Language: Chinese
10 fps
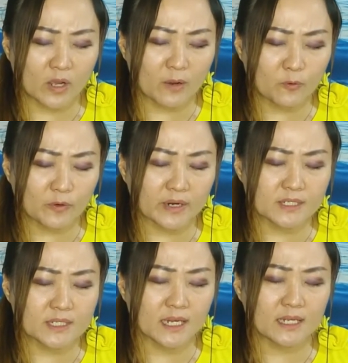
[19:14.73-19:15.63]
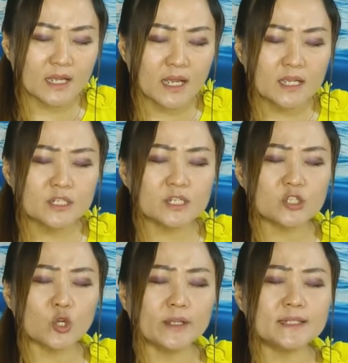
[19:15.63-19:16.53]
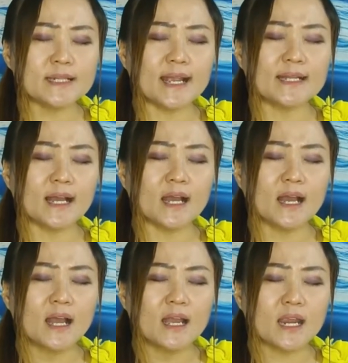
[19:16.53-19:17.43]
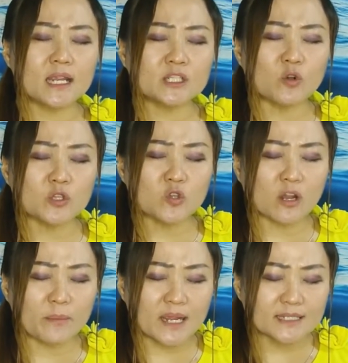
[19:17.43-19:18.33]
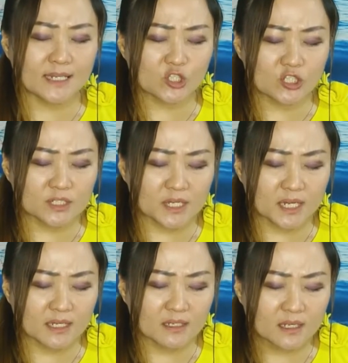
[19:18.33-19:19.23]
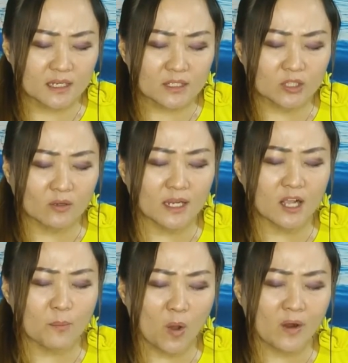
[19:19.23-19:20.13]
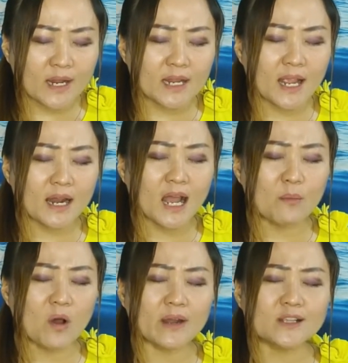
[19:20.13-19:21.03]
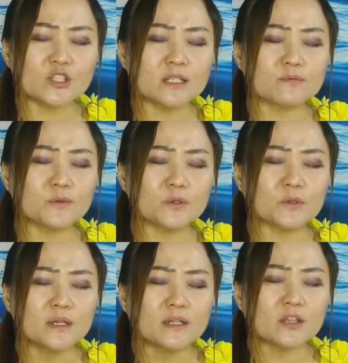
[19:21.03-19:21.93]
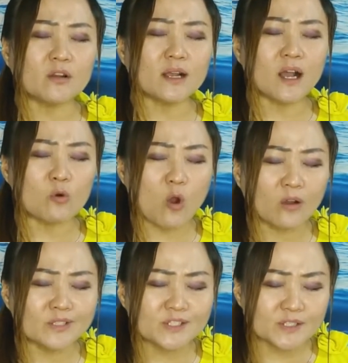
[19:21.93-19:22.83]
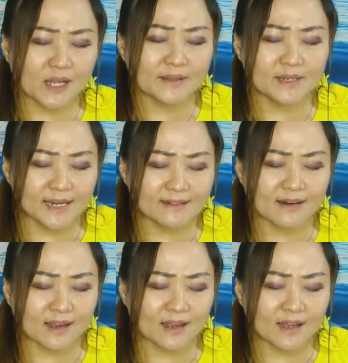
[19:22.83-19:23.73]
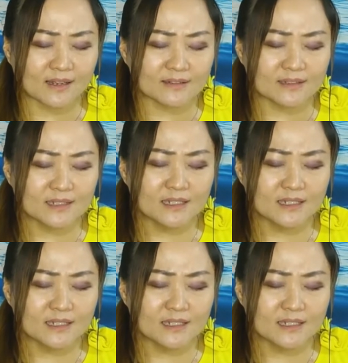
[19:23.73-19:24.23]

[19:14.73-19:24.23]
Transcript: 恢复我的心是纯洁的，以致我做的每一件事情都能够蒙你悦纳、蒙你赐福，都能够容神一人。